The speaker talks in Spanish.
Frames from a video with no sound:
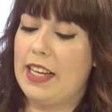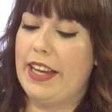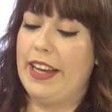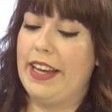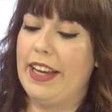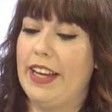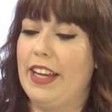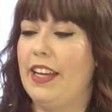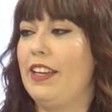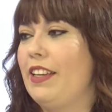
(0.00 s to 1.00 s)

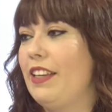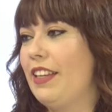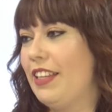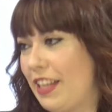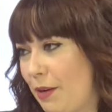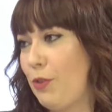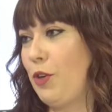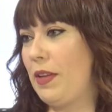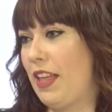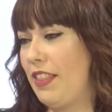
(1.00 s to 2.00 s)
Eh, y tenemos
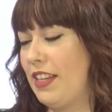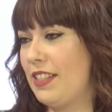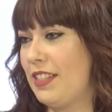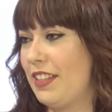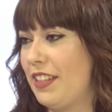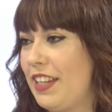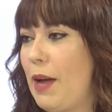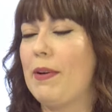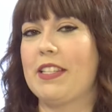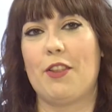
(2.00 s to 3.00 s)
novedades. ¿Qué
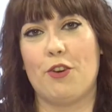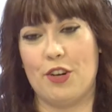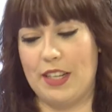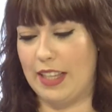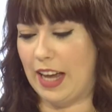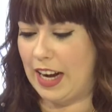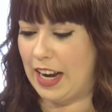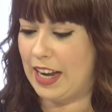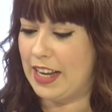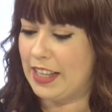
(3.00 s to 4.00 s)
ha pasado con esta
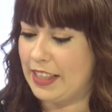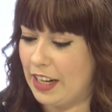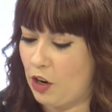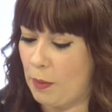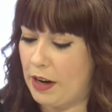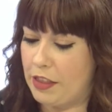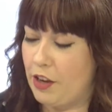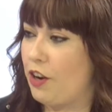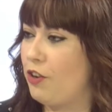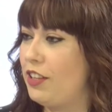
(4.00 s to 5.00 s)
gala del
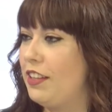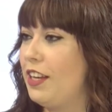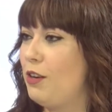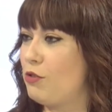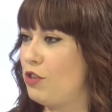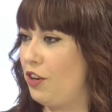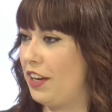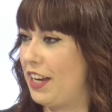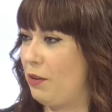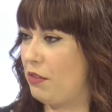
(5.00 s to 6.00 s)
comercio que con tanta ilusión
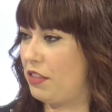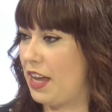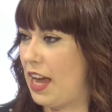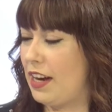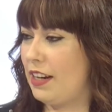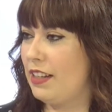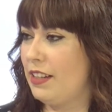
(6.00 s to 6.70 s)
quería anunciar?